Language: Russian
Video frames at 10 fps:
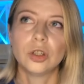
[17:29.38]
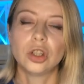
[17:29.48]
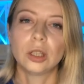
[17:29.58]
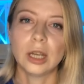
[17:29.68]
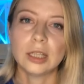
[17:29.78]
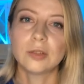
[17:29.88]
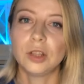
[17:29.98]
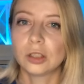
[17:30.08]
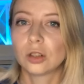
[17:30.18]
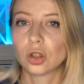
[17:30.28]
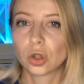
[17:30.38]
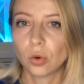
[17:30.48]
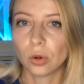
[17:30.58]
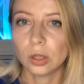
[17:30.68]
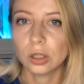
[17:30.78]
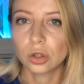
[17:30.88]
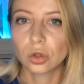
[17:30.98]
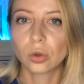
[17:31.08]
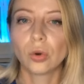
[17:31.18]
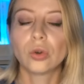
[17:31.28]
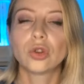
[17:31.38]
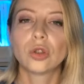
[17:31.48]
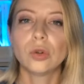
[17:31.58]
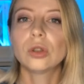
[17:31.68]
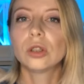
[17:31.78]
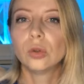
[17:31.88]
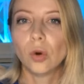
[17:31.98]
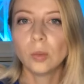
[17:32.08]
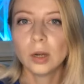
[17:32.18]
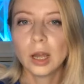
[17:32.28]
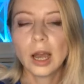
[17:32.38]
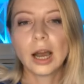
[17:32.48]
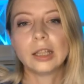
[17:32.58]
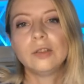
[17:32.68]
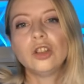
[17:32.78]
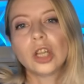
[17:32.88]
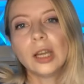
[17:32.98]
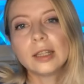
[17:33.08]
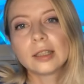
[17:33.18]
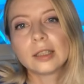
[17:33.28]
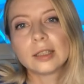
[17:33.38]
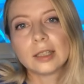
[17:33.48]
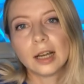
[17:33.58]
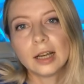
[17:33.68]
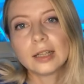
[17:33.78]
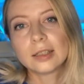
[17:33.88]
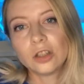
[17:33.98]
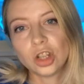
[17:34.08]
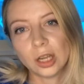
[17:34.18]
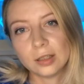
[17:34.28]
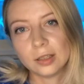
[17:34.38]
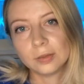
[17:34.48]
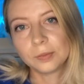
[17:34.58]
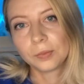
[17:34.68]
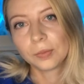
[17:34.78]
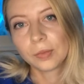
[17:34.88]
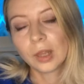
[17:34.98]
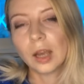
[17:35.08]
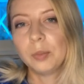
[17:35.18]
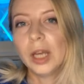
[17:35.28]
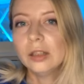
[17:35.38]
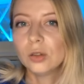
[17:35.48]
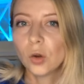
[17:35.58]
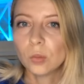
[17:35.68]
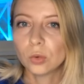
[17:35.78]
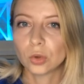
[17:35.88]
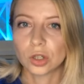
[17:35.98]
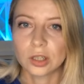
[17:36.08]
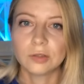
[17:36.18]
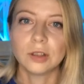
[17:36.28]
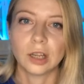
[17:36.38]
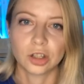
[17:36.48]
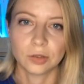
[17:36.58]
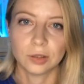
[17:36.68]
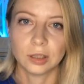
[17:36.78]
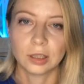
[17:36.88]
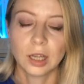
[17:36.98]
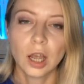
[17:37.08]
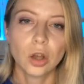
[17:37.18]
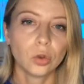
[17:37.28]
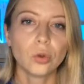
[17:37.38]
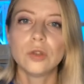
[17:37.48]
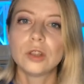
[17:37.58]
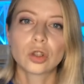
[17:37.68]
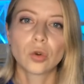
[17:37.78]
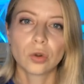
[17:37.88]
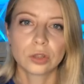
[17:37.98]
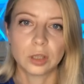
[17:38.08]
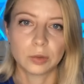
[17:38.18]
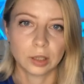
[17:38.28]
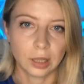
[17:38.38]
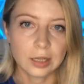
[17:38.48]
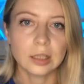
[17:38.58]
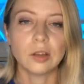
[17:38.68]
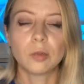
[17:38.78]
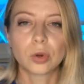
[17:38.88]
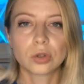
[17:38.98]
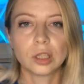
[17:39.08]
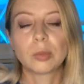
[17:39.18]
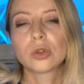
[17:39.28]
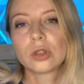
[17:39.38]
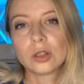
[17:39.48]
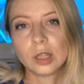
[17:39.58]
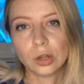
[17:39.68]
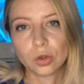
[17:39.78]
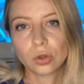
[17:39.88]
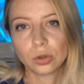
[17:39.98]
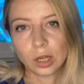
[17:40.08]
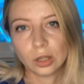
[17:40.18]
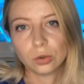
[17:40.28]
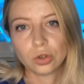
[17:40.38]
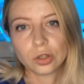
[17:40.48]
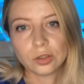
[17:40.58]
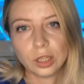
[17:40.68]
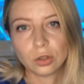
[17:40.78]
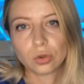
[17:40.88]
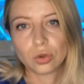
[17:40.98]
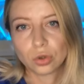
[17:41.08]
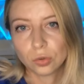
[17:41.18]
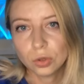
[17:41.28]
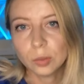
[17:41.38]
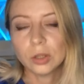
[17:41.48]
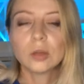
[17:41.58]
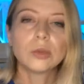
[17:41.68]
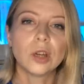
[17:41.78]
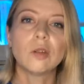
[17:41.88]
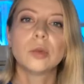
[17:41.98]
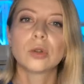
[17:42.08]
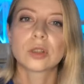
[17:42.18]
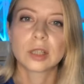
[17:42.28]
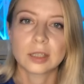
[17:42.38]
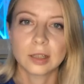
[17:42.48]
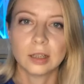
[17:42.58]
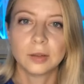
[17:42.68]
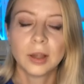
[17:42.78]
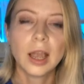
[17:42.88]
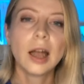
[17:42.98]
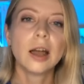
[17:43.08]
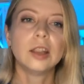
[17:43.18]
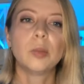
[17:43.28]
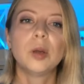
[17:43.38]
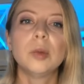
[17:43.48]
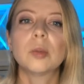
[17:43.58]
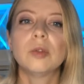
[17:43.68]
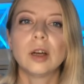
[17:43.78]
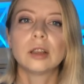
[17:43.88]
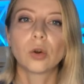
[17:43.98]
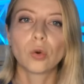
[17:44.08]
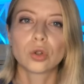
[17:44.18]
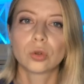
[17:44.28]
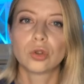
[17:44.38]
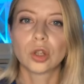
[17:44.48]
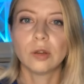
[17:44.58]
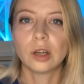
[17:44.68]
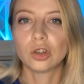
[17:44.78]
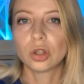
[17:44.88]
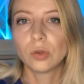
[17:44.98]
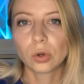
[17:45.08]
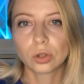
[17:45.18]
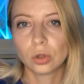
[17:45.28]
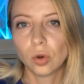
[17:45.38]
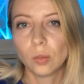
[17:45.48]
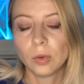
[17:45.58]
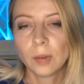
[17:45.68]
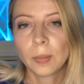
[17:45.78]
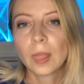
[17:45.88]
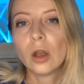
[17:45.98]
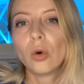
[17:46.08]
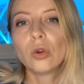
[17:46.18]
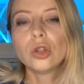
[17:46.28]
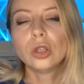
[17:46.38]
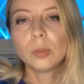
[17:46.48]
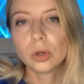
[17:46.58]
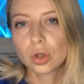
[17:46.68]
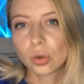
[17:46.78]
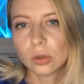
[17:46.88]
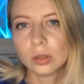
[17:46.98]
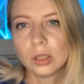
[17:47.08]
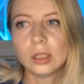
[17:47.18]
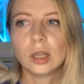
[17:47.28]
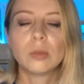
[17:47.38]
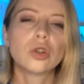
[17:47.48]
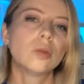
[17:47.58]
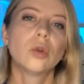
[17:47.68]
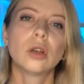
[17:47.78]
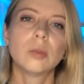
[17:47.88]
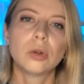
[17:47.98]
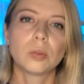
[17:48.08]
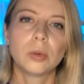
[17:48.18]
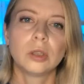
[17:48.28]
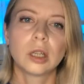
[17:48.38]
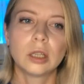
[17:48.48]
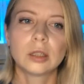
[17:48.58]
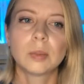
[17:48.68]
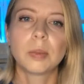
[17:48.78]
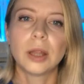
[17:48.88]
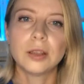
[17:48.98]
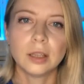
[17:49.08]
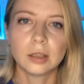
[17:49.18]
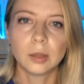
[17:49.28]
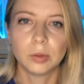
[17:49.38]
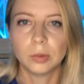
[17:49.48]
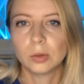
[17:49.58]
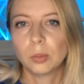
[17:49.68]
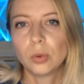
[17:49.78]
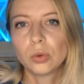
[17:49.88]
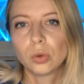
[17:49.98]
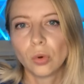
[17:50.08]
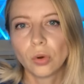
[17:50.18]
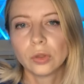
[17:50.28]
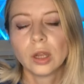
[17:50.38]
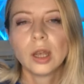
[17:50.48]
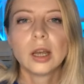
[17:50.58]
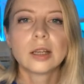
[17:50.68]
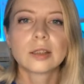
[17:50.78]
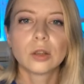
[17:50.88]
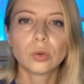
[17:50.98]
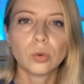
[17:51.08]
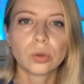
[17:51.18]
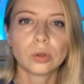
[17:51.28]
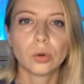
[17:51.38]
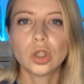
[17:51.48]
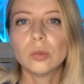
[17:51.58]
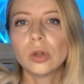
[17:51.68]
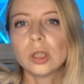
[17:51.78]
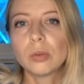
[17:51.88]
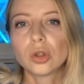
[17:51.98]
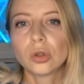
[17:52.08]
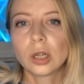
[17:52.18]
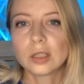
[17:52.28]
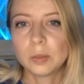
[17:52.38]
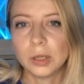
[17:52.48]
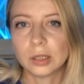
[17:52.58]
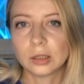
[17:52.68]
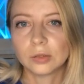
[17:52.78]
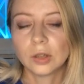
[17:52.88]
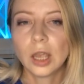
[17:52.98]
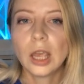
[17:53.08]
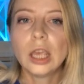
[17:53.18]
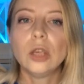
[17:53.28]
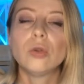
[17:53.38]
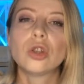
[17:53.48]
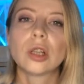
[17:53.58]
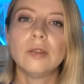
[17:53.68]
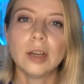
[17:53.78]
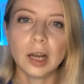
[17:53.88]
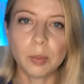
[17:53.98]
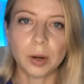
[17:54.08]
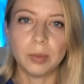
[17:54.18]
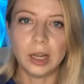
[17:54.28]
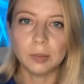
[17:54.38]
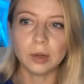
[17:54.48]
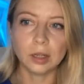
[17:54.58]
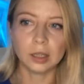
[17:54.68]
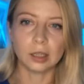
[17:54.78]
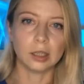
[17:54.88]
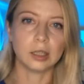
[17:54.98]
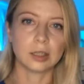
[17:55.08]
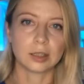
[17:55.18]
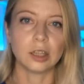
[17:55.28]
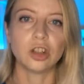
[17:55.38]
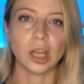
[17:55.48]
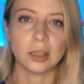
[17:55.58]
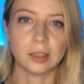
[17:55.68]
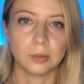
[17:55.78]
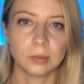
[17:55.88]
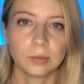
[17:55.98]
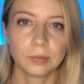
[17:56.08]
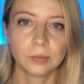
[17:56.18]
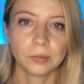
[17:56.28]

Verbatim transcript: Считается в некоторых школах, что четвертый дом отвечает за зачатие а пятый дом уже за вынашивание. Но не все школы с этим согласны, я, вам просто, я просто знаю, что такая точка зрения существует, поэтому я вам ее рассказала. Например, бывает такое, что у человека четвертый дом очень напряженный, там очень много напр... каких-то планет, например, Плутон, Сатурн, очень много напряженных аспектов. И у человека проблемы э, с зачатием.